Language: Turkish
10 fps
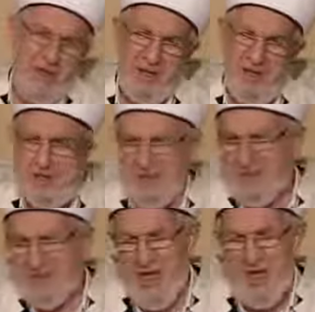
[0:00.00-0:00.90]

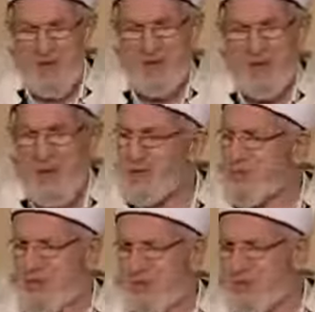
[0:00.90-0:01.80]
geldi, geldi mi
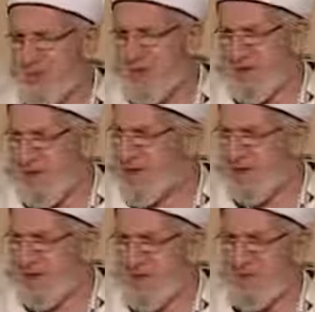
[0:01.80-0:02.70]
ortalığı yıkar,
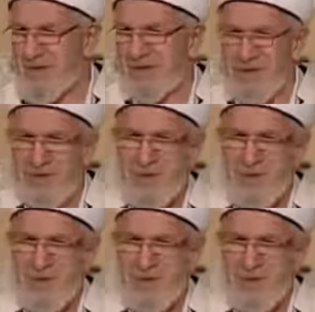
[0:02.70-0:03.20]
velveleye verir.